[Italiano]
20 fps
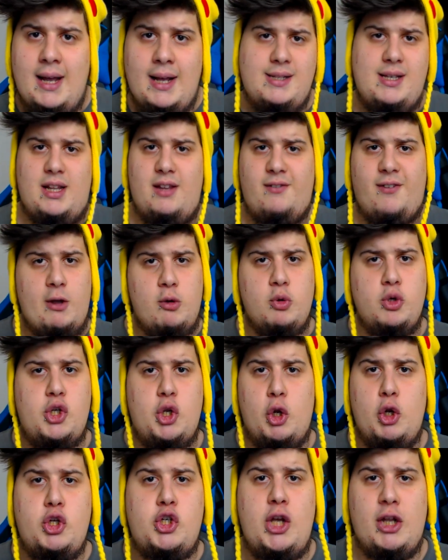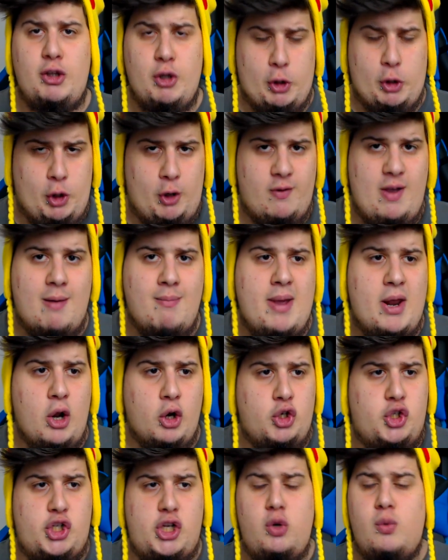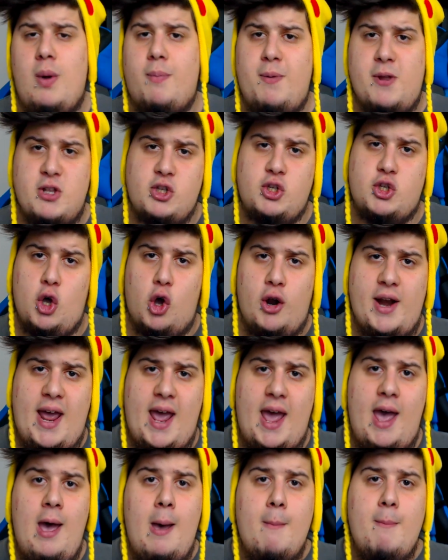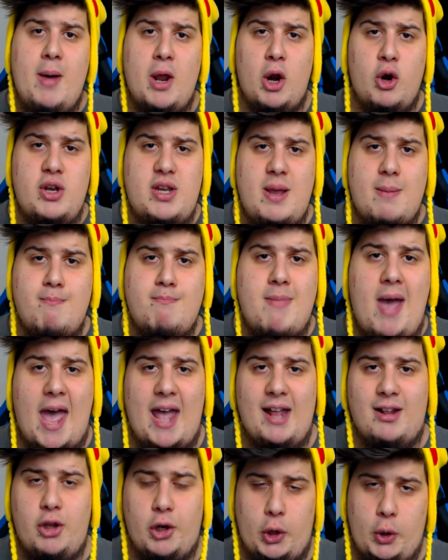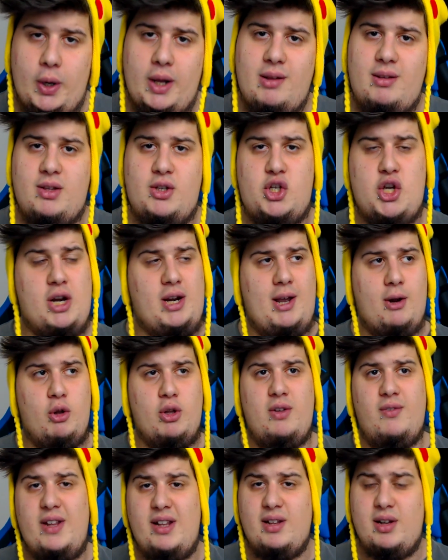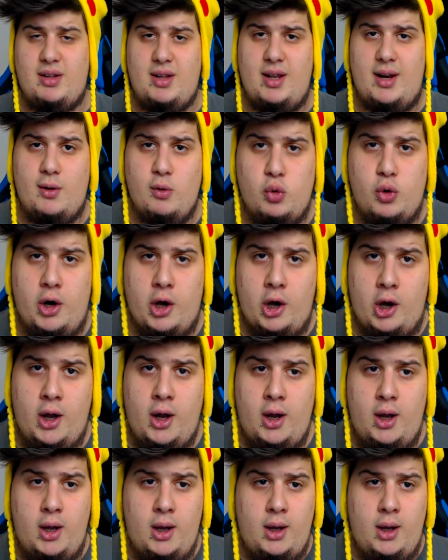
Se ti fai un giro in centro trovi almeno 5 persone per ogni metro che cercano di vendertene uno.